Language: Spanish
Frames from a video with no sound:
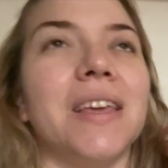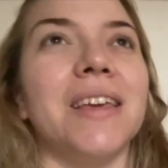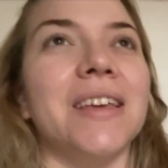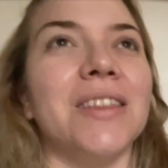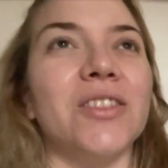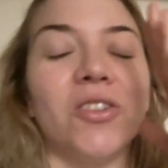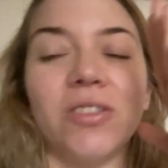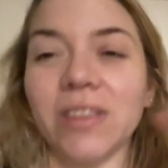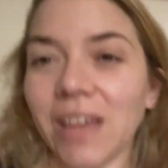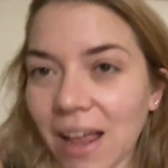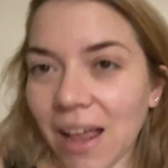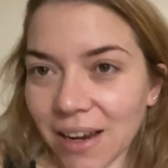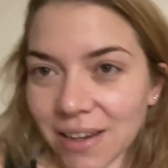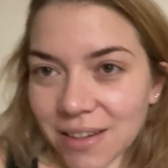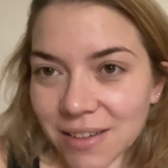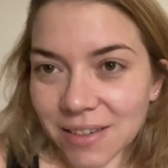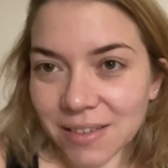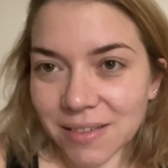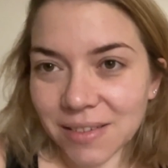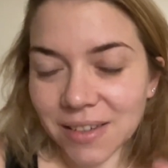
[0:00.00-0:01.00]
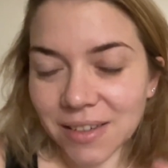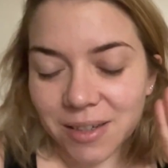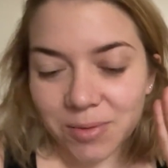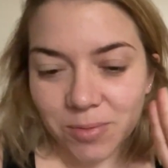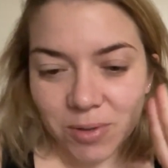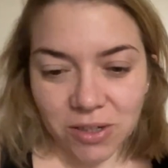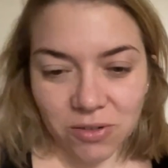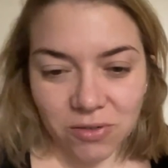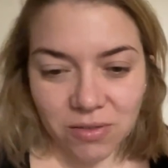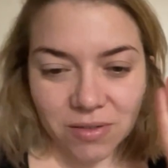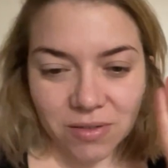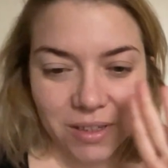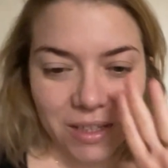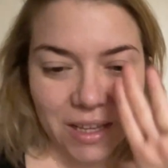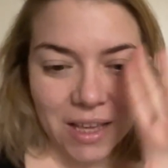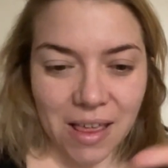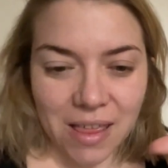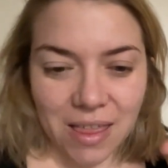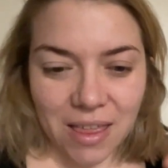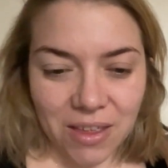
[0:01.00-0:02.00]
Total, que bueno,
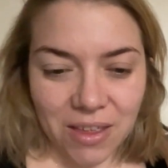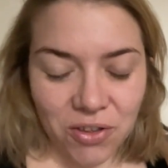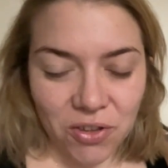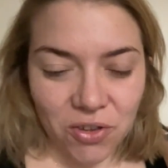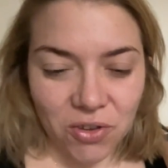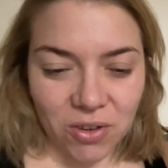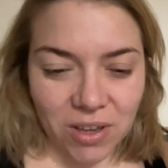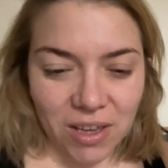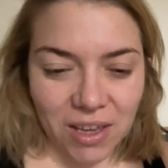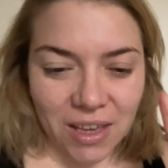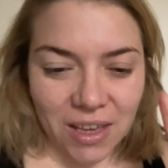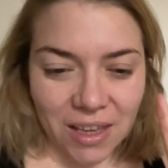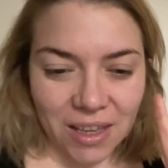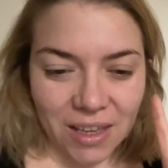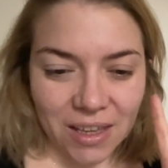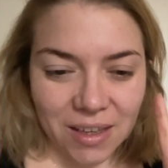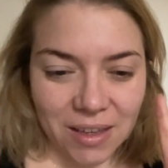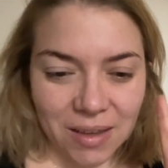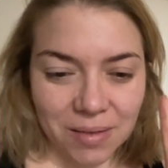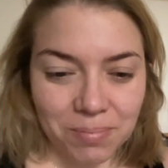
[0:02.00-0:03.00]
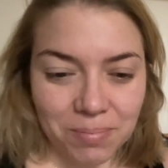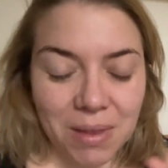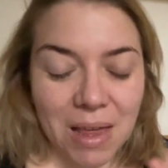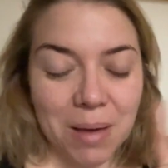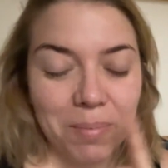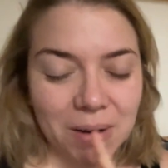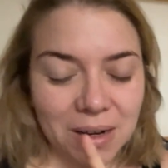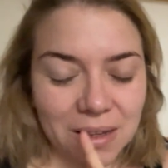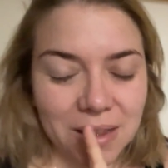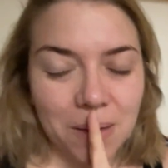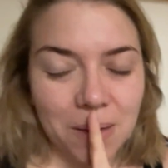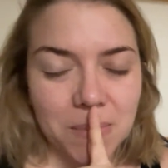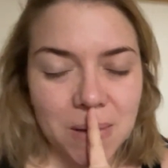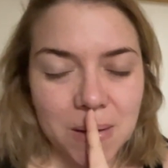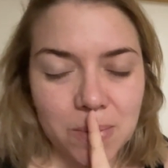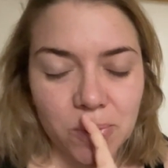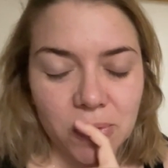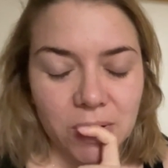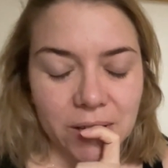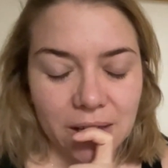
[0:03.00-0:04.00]
he decidido que me da pena
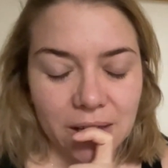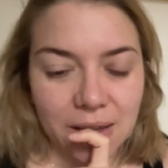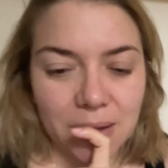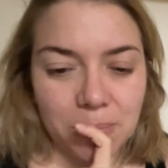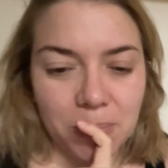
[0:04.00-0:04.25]
también porque he